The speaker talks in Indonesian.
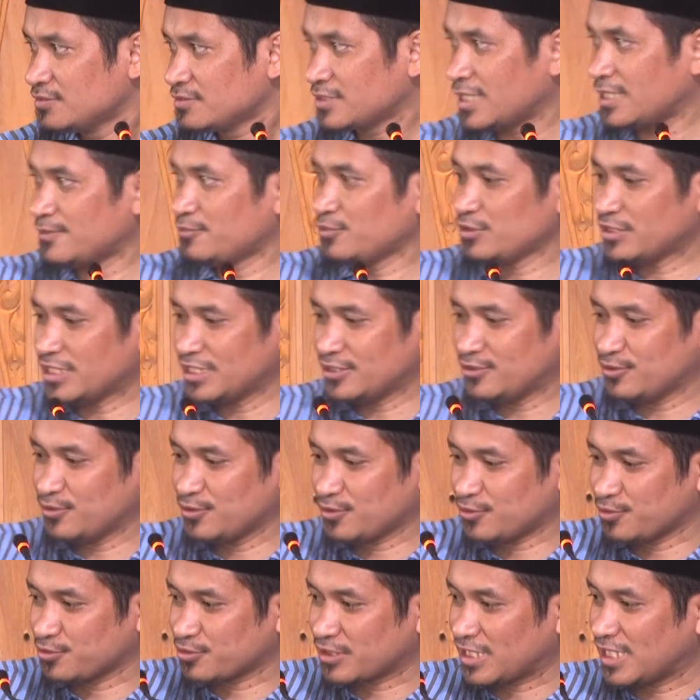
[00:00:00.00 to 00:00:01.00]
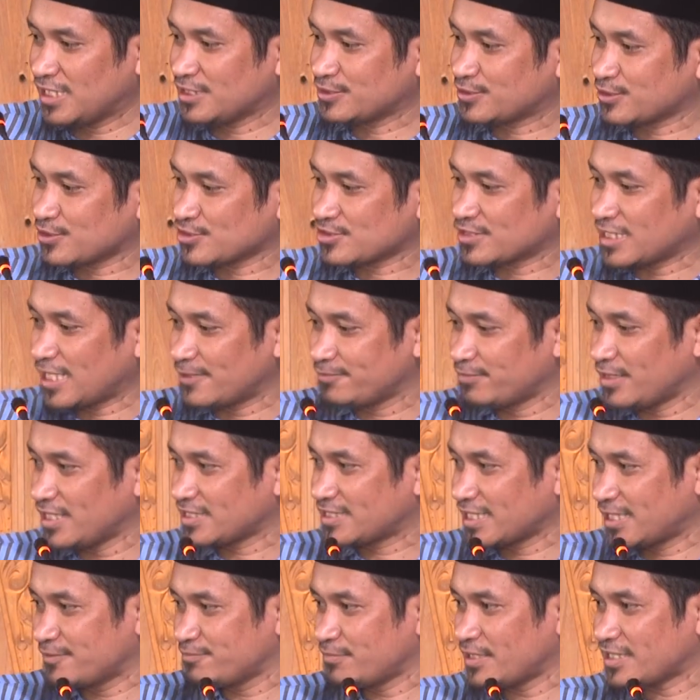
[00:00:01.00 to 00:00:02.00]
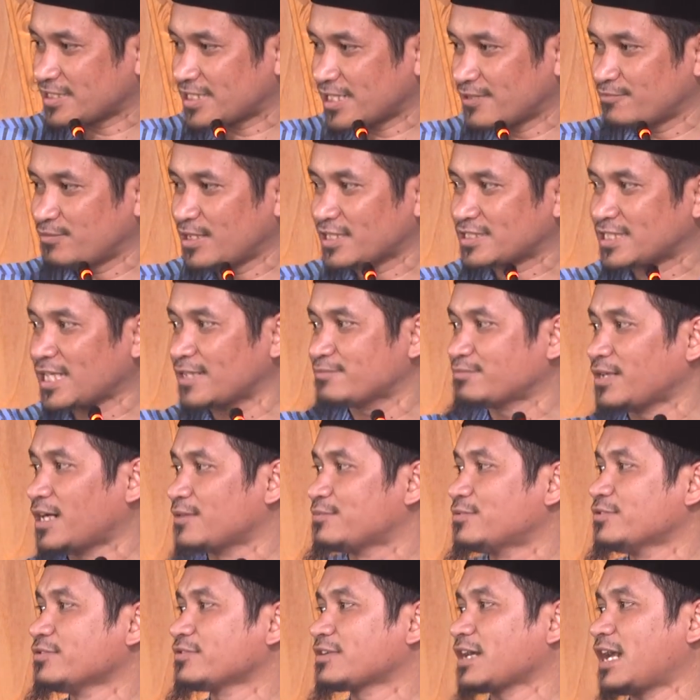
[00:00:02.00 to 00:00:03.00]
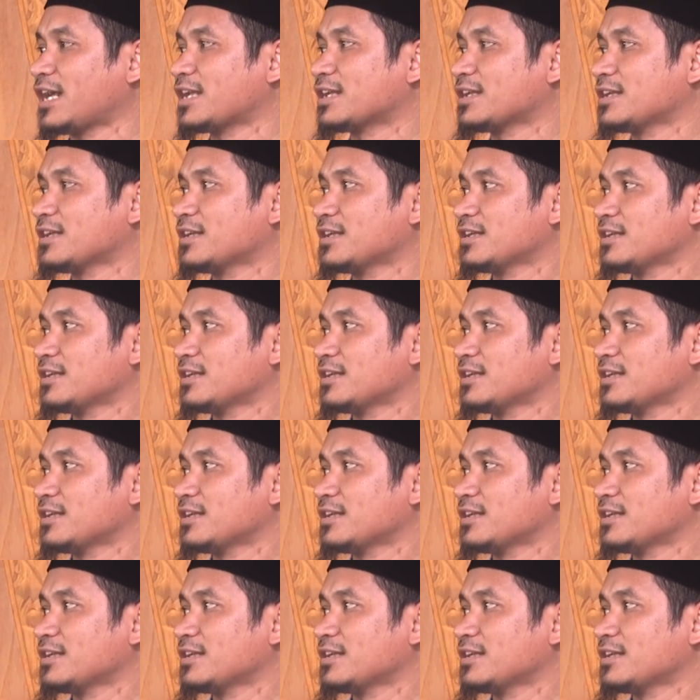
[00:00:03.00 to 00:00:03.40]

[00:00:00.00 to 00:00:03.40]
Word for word: Nggak mungkin dulu kurang terus tambah, tambah, tambah, tambah. Bukan.